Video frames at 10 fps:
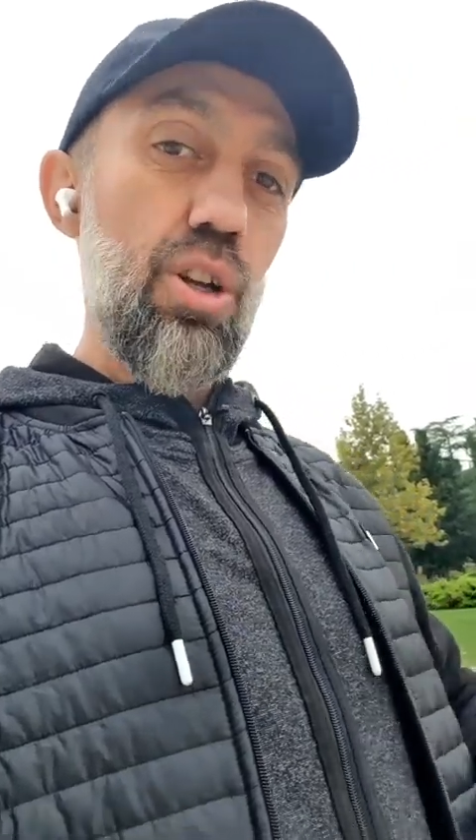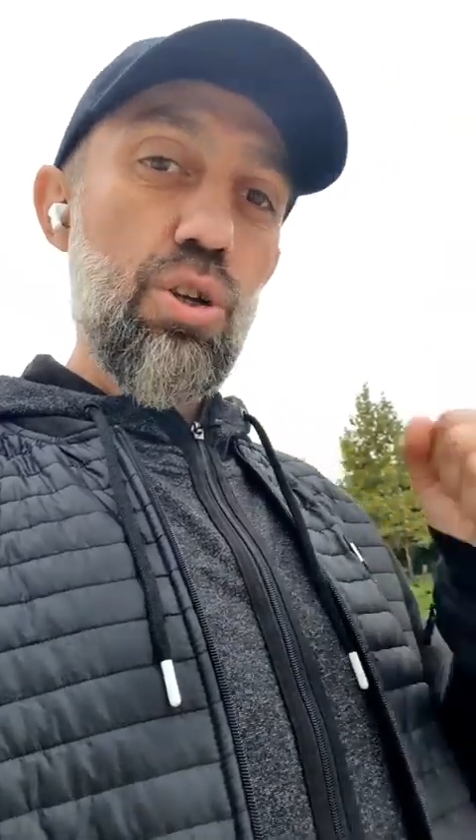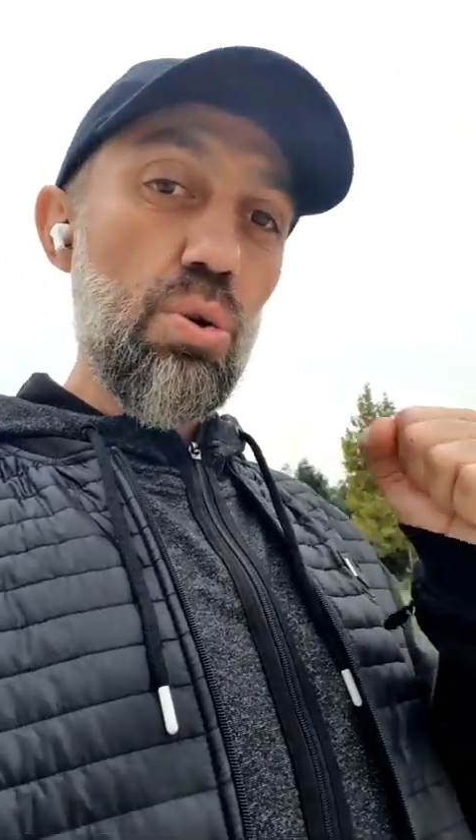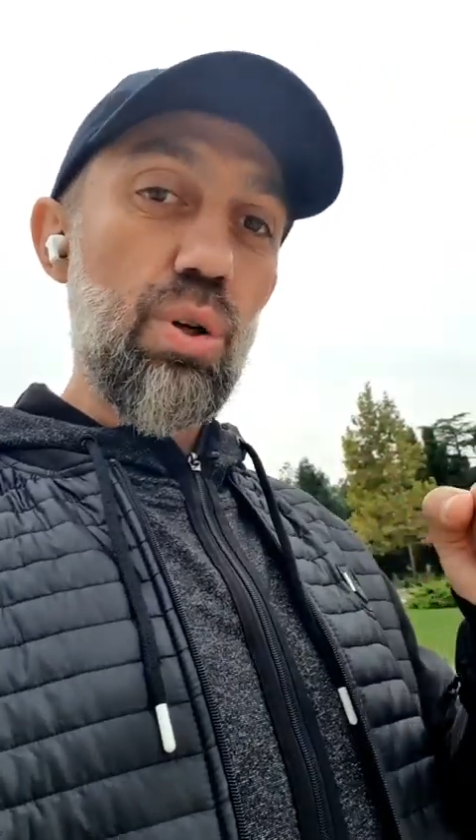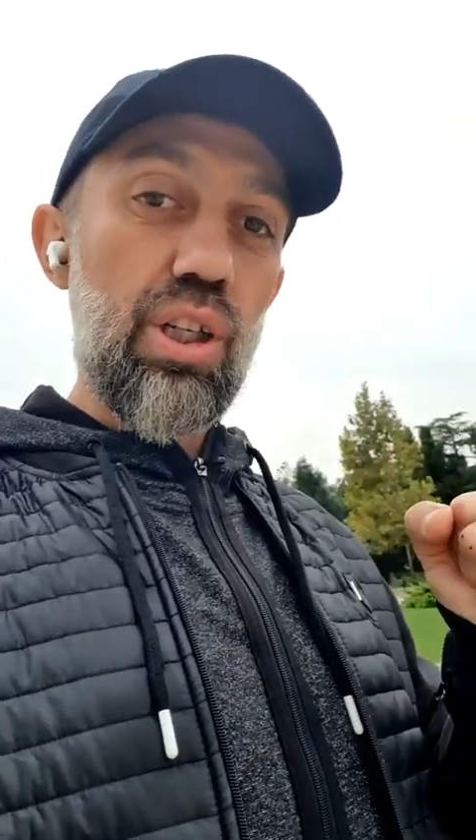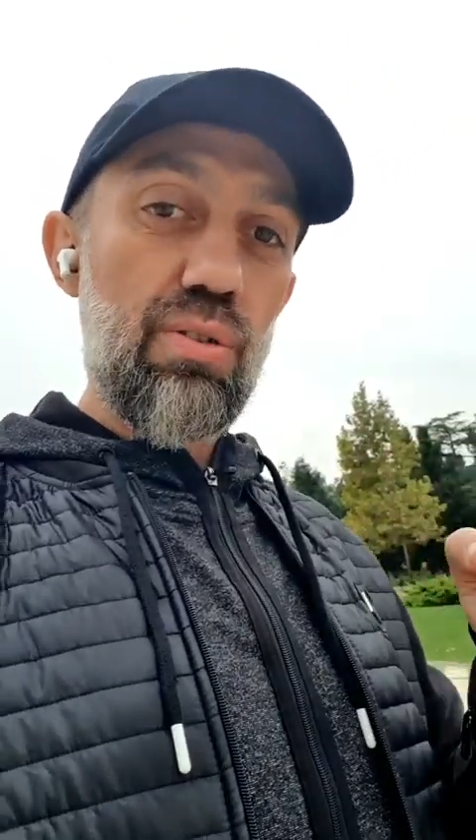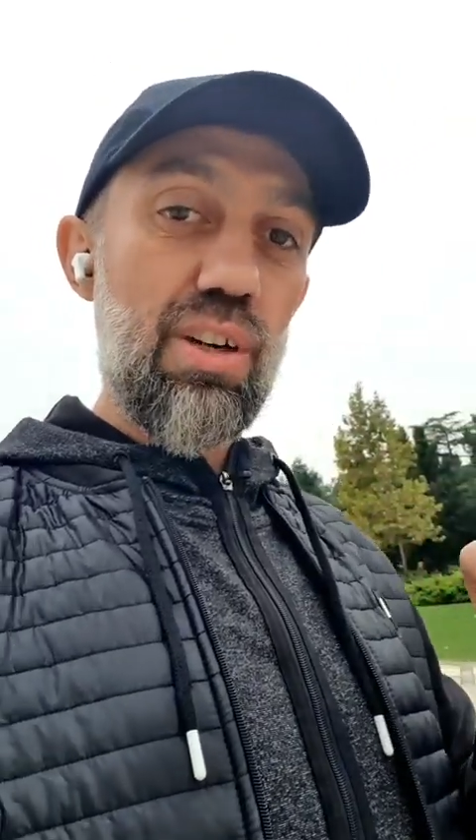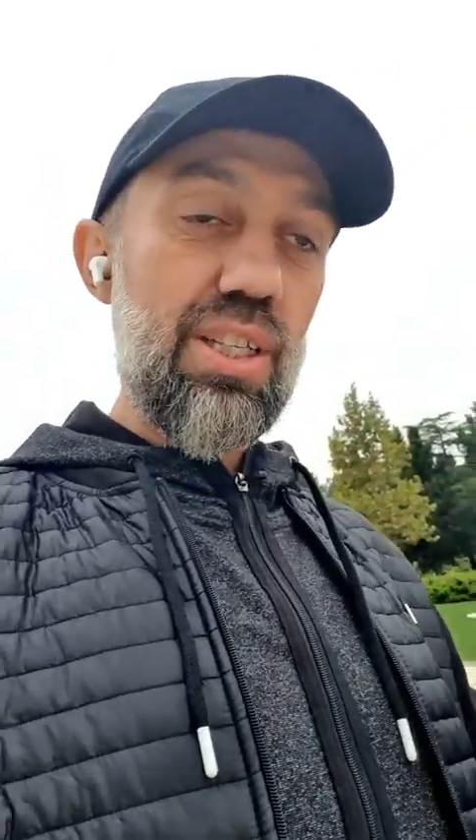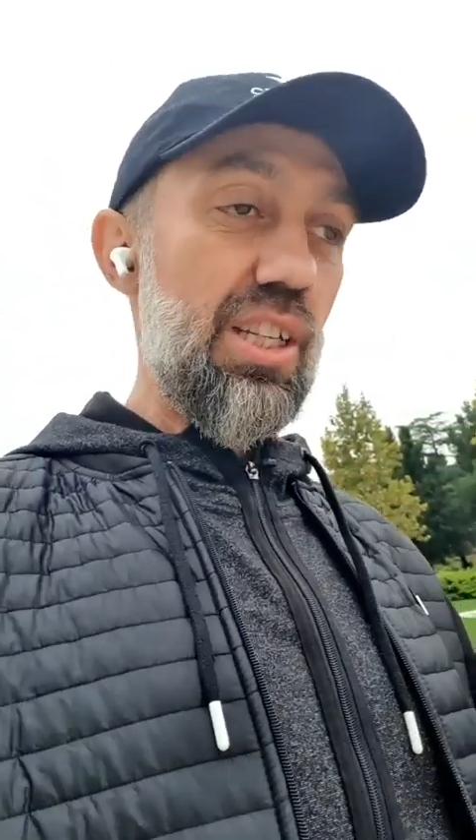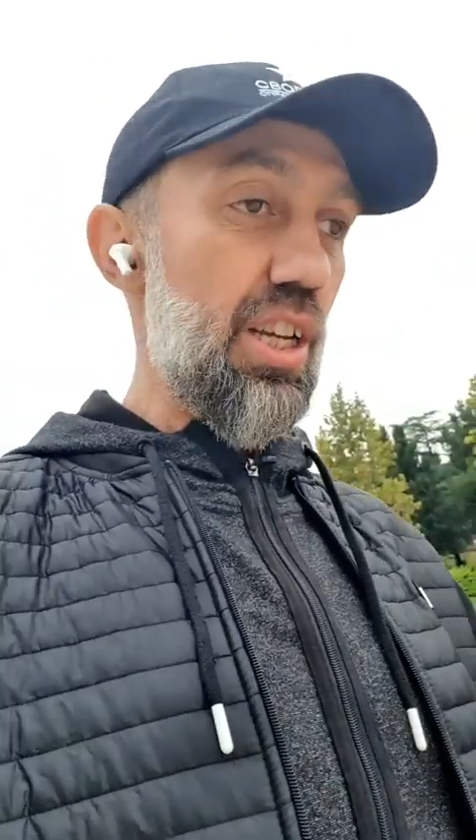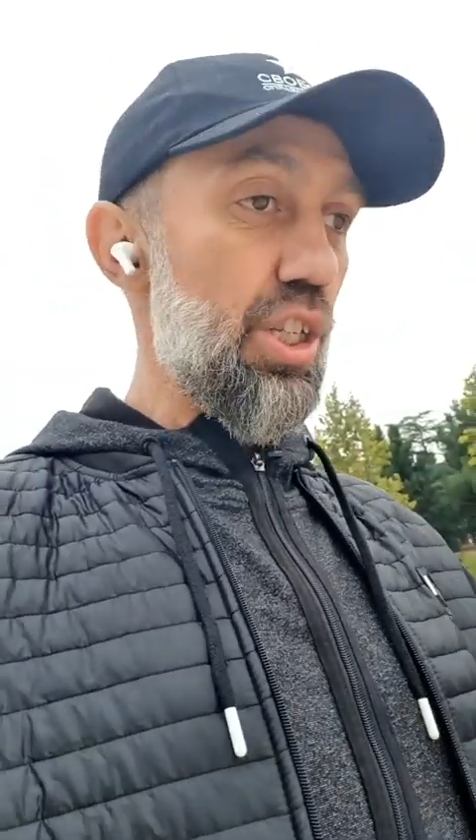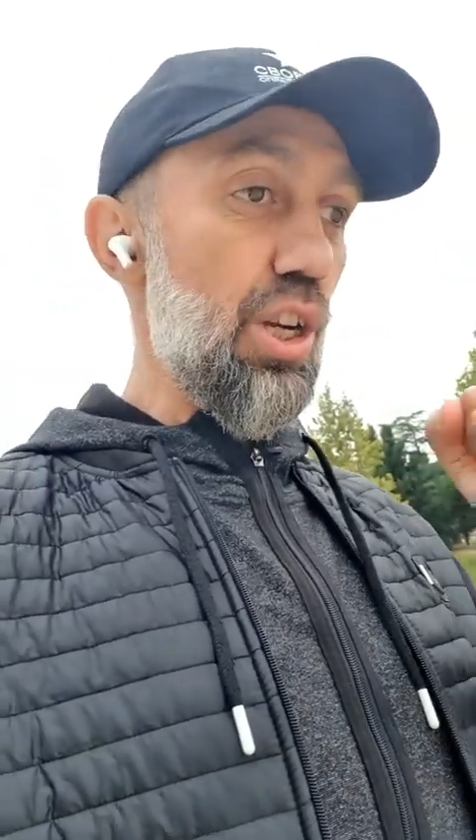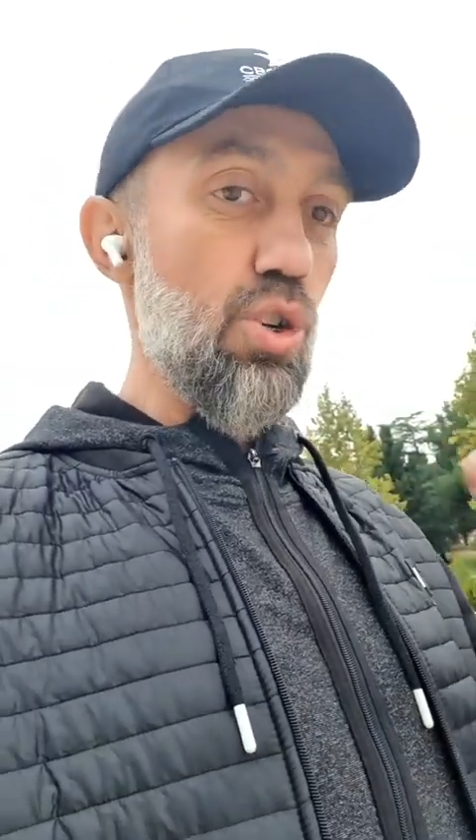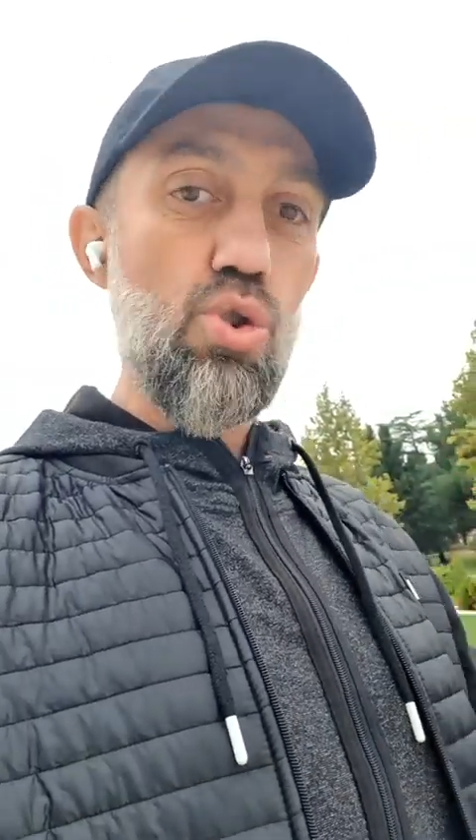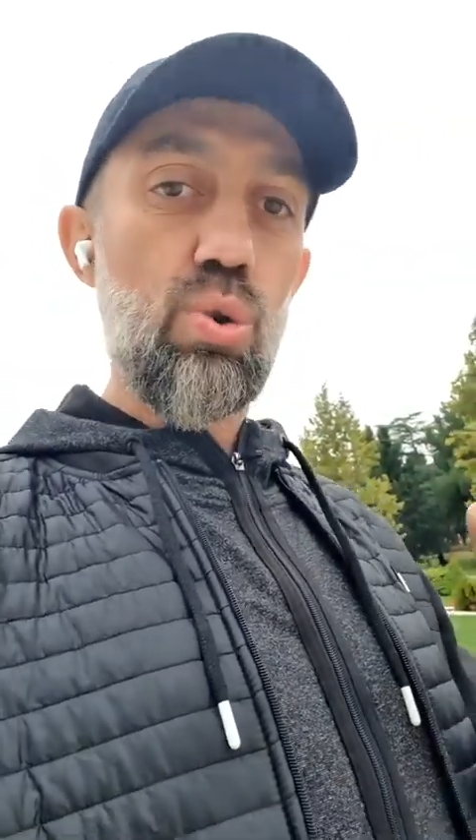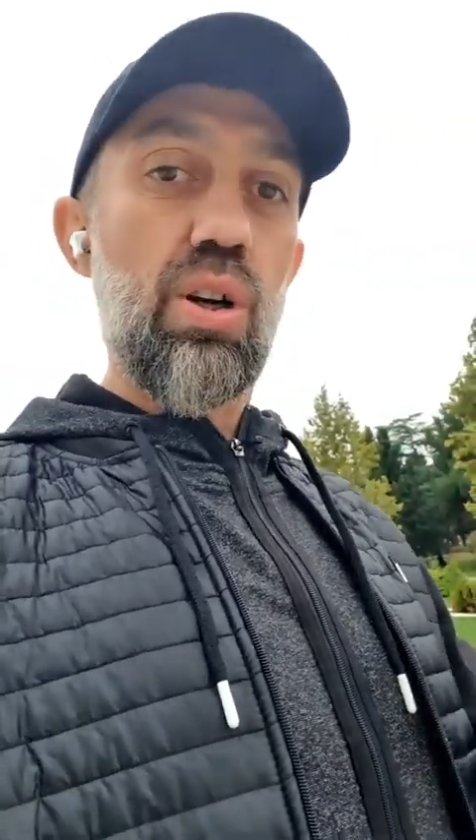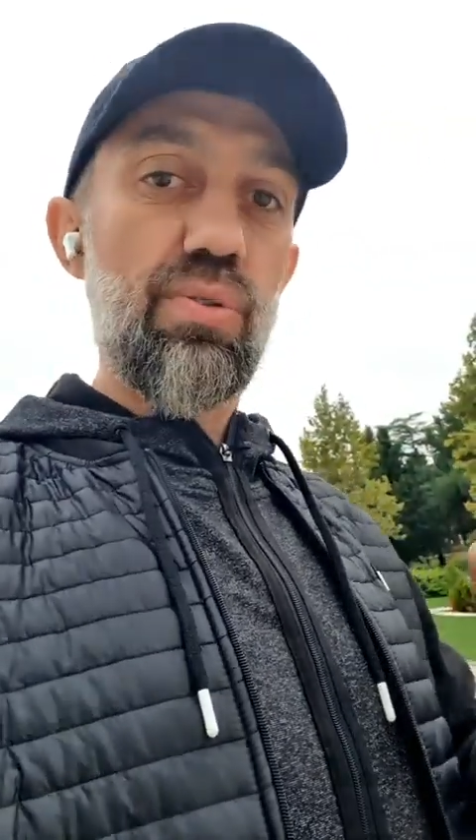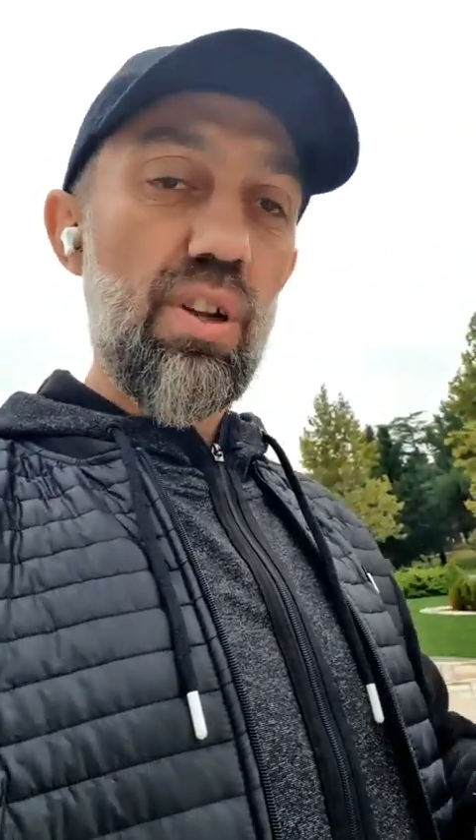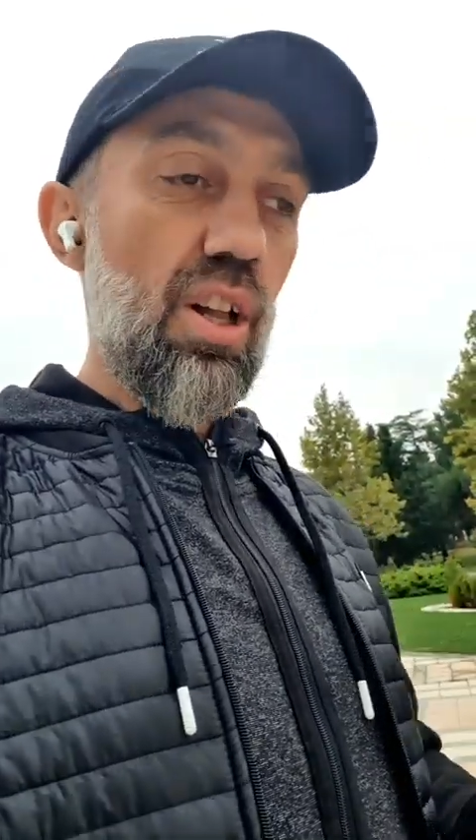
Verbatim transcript: тюрки в лице сельджуков